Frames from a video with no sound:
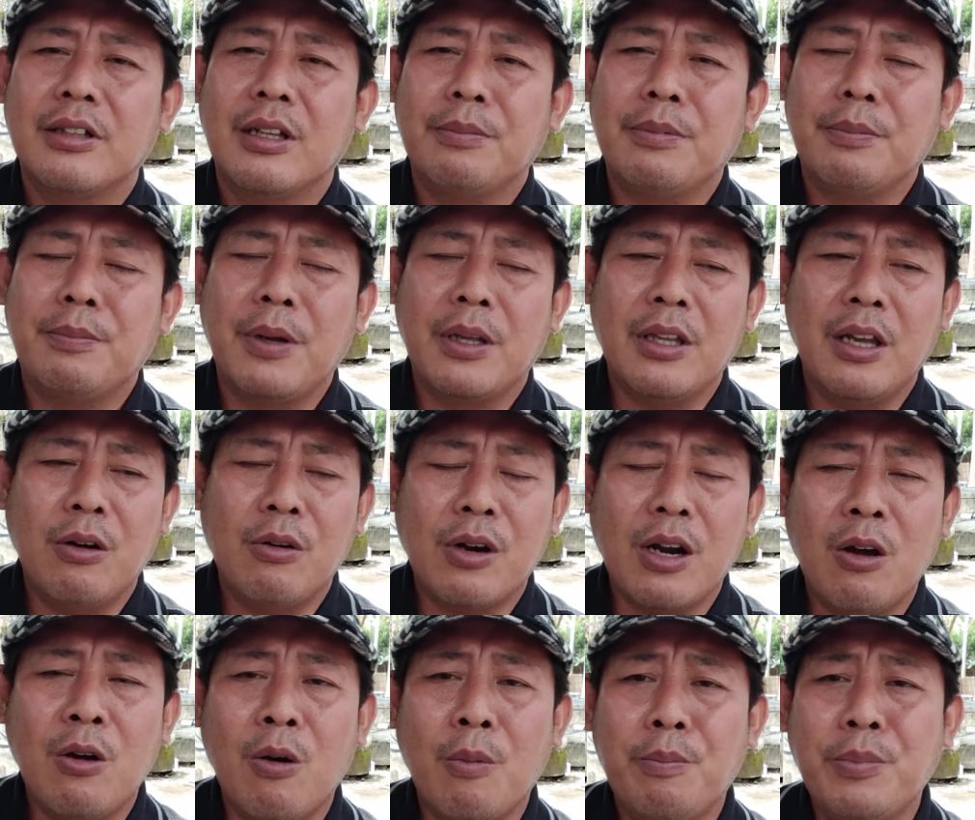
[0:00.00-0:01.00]
lebih banyak
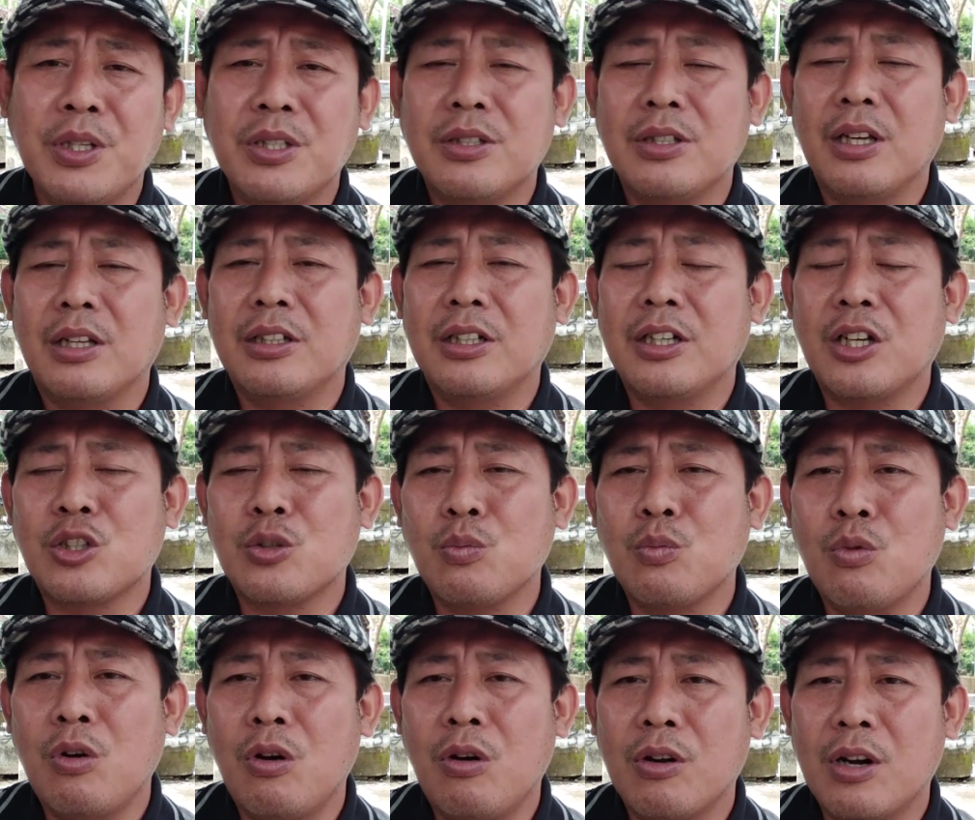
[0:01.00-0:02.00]
orang hobis yang tidak
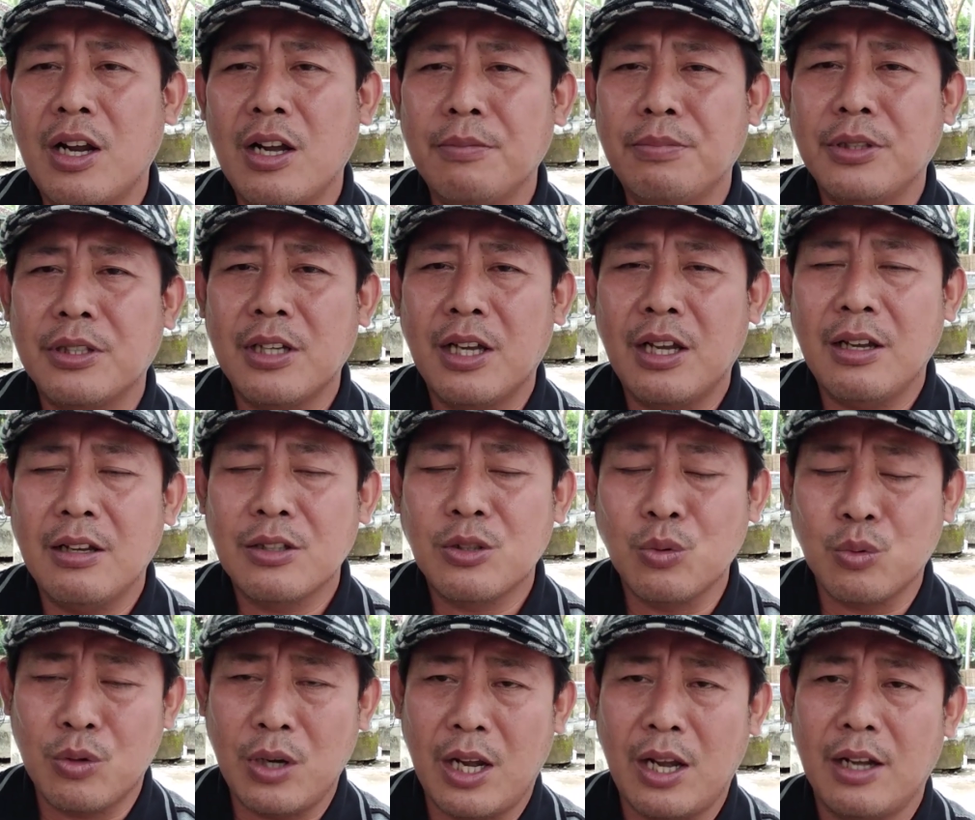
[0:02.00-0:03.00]
semua orang bisa
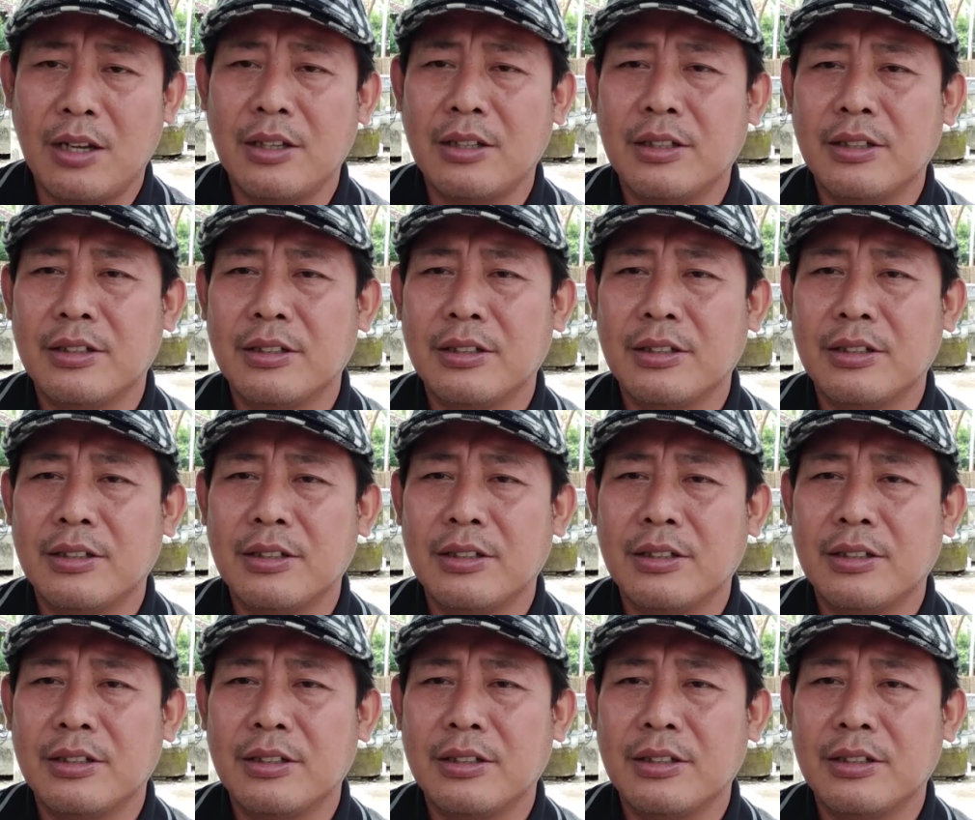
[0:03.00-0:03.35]
suka